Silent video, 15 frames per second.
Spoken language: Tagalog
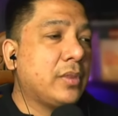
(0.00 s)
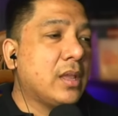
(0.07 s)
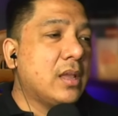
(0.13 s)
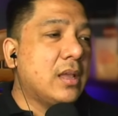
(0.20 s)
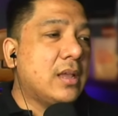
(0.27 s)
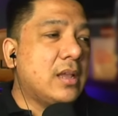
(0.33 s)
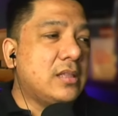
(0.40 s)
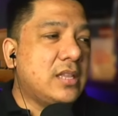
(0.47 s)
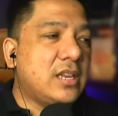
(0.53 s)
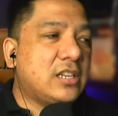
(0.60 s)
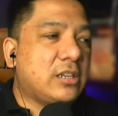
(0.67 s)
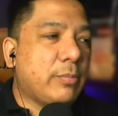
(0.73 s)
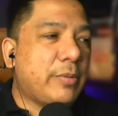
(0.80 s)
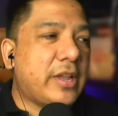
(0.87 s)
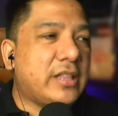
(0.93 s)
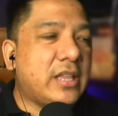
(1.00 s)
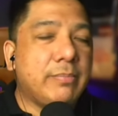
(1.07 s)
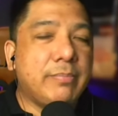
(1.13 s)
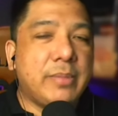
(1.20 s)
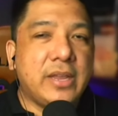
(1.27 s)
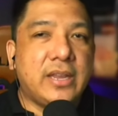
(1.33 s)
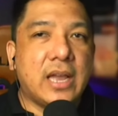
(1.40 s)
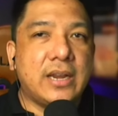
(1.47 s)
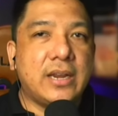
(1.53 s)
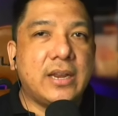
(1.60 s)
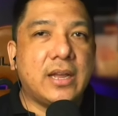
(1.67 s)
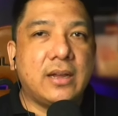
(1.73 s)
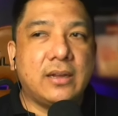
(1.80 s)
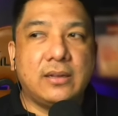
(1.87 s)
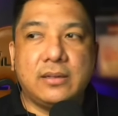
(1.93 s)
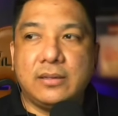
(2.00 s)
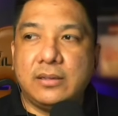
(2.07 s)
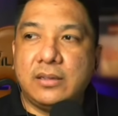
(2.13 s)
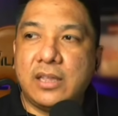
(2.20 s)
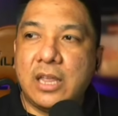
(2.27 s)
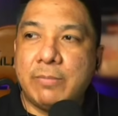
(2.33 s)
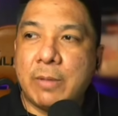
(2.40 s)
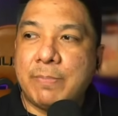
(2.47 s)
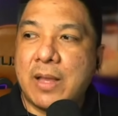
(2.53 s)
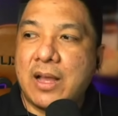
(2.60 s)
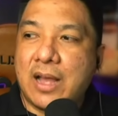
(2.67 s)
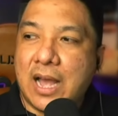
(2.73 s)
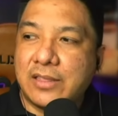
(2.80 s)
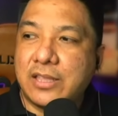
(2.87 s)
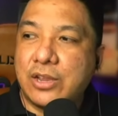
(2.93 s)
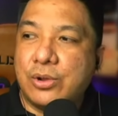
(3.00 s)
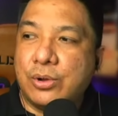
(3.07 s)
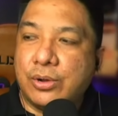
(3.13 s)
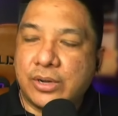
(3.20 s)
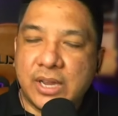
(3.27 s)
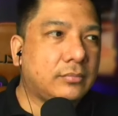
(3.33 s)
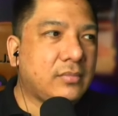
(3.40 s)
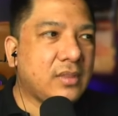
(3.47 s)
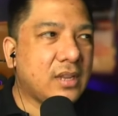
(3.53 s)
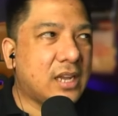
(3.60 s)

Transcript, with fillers: Hindi na siya pwedeng bigyan ng iba pang kategory